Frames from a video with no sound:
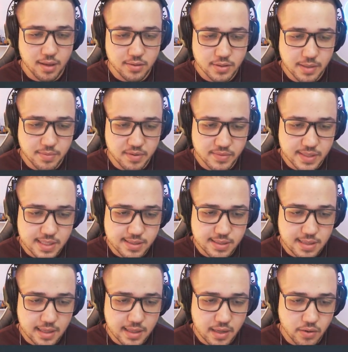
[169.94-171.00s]
só pra vocês
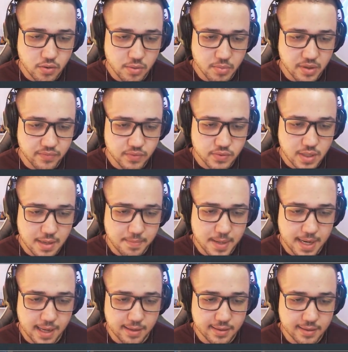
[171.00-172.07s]
entenderem como que funciona a
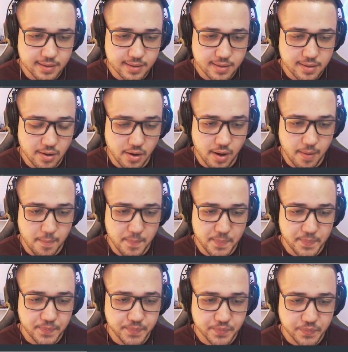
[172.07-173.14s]
parada. Ó,
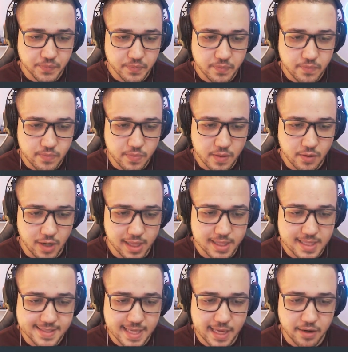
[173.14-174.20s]
olha,
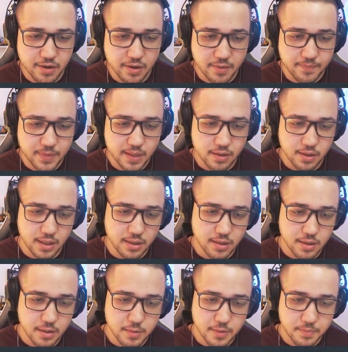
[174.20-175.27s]
descendo, oh,
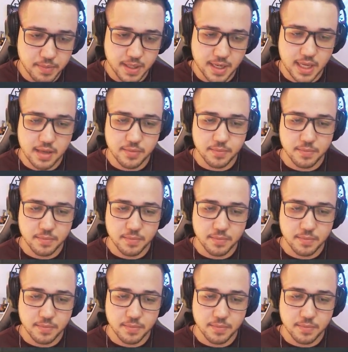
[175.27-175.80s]
pinei,